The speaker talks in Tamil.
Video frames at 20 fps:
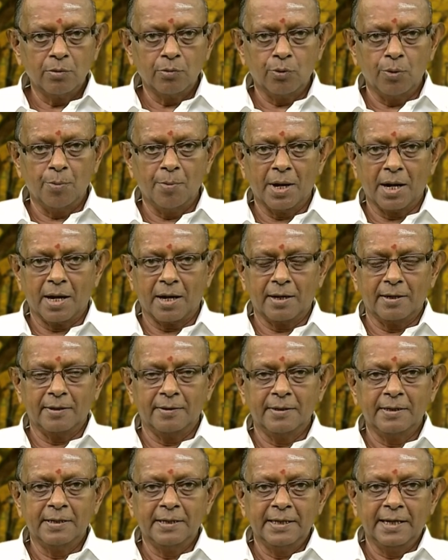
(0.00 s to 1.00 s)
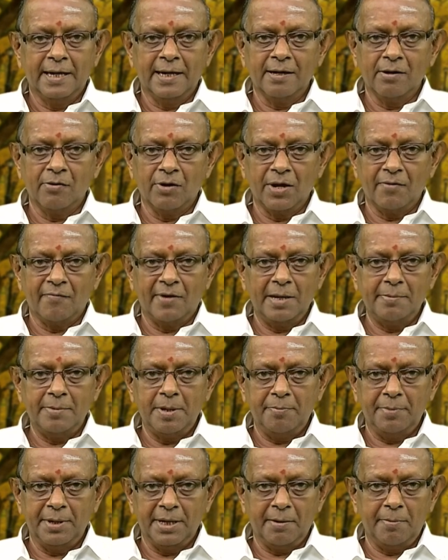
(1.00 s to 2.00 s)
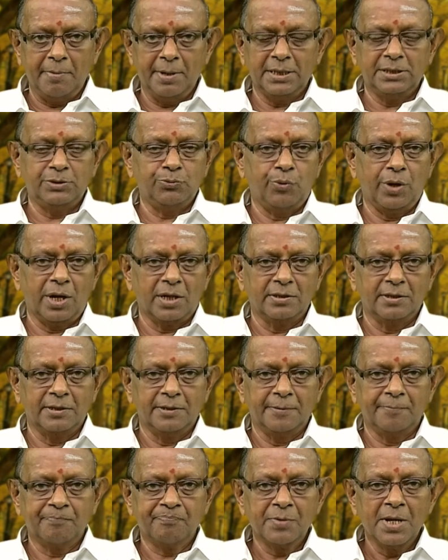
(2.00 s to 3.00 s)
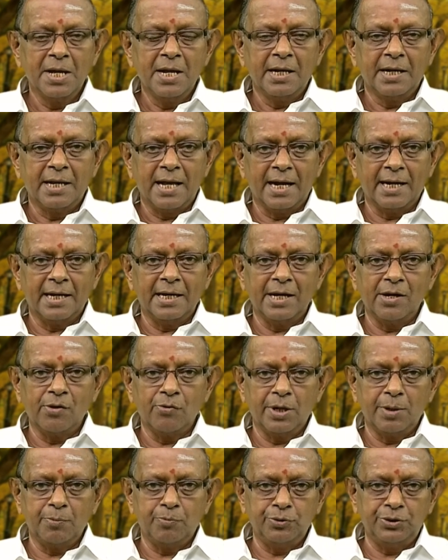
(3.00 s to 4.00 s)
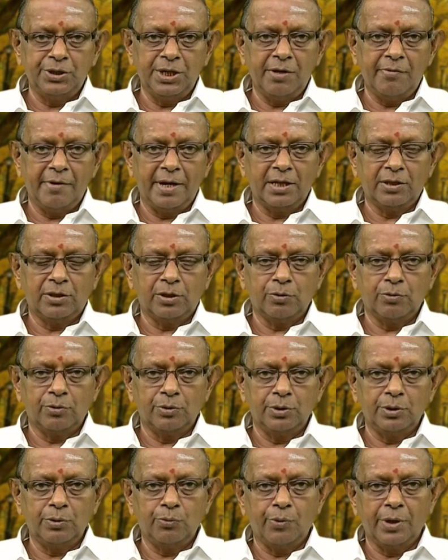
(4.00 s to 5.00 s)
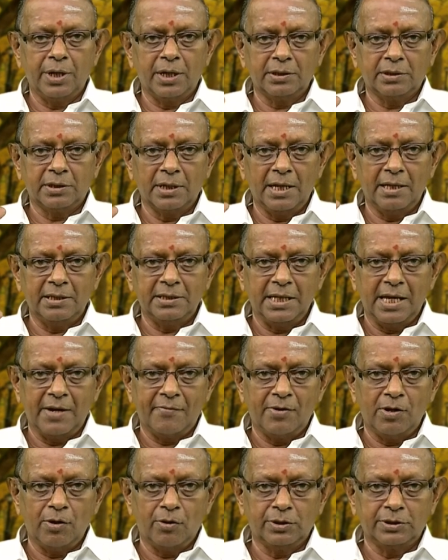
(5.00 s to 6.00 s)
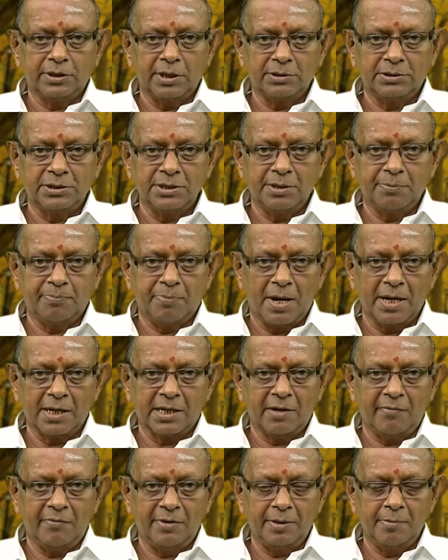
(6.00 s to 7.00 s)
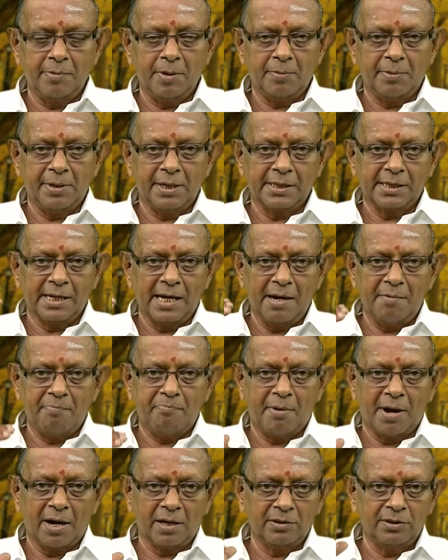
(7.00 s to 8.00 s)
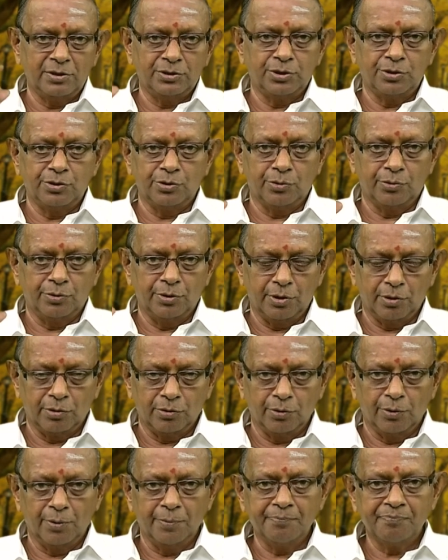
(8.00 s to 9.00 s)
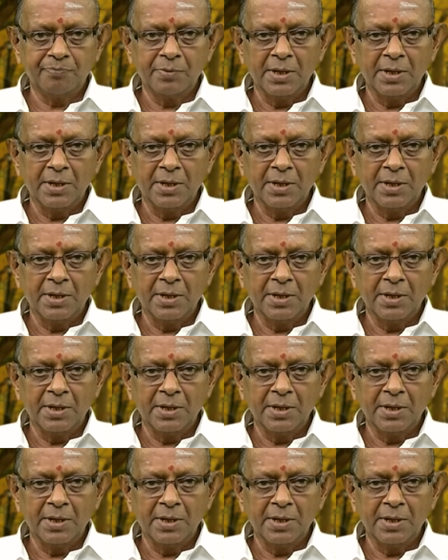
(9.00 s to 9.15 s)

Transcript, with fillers: குமாரர்கள் எங்களுடைய வலிமை மிக மிக உயர்ந்தது நாங்கள் எங்களுடைய புத்தியை கொண்டு உயரத்திலே தேவலோகத்தை சென்று பார்க்க வேண்டும் என்பதற்காக பறந்து சென்று கொண்டிருந்தோம்